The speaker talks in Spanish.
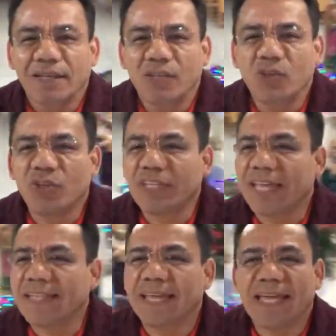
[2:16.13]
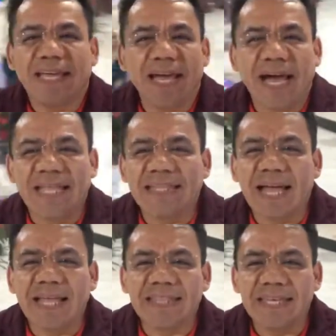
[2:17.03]
no tiene a
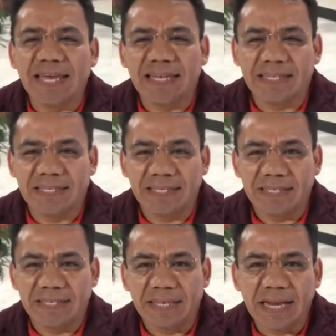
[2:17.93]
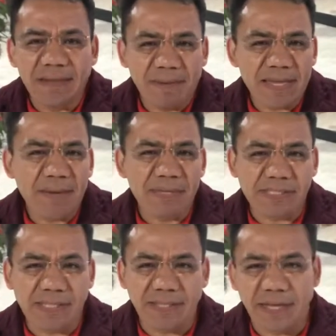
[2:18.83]
nadie que le vaya a
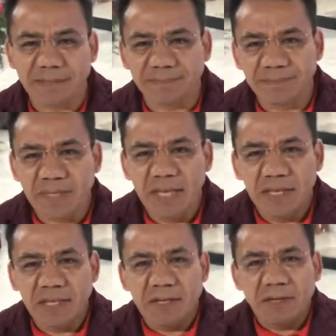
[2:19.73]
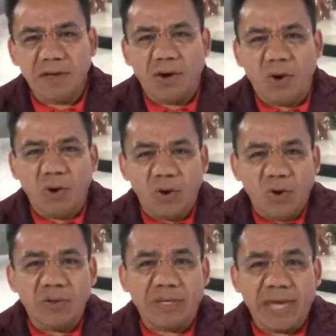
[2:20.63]
visitar
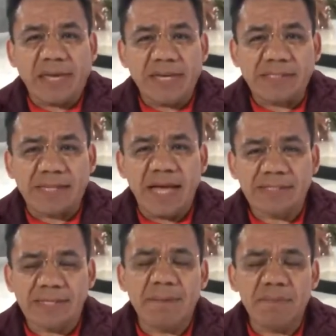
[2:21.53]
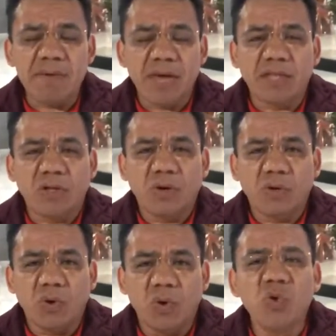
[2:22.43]
o que quizá están viviendo
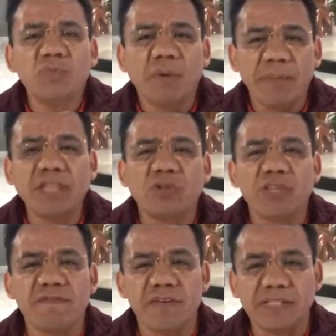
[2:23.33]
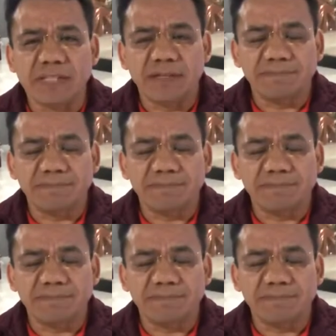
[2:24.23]
un momento difícil.